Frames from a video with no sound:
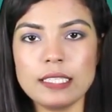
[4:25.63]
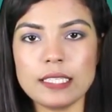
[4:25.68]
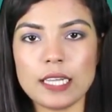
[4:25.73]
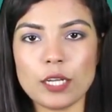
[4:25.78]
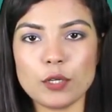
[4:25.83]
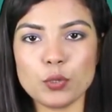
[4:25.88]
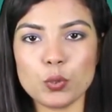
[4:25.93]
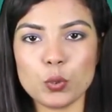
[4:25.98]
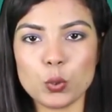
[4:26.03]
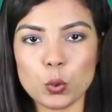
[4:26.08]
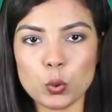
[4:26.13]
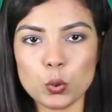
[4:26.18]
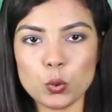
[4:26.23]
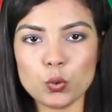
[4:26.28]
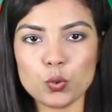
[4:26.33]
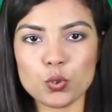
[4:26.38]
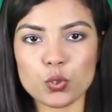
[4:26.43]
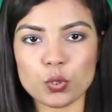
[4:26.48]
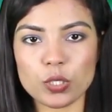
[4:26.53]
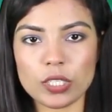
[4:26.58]
চারশো
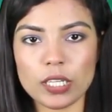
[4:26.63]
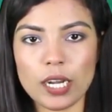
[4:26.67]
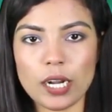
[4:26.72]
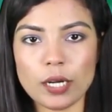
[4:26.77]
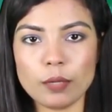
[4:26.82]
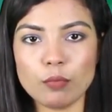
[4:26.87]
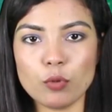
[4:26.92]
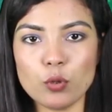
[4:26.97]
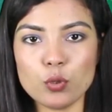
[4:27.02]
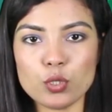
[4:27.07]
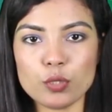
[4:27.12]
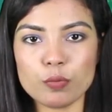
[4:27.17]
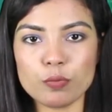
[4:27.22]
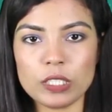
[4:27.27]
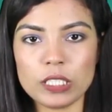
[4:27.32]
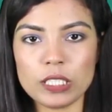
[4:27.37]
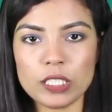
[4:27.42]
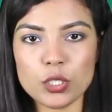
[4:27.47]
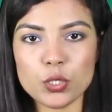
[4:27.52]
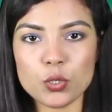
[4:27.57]
সত্তর জনে আর মোট
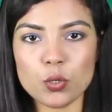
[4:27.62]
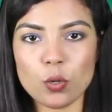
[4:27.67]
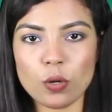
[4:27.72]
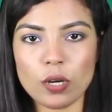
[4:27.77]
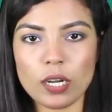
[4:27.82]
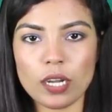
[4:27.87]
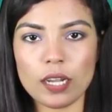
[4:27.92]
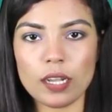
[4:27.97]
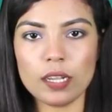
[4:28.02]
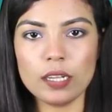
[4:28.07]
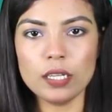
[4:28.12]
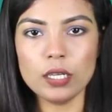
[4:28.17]
মৃতের সংখ্যা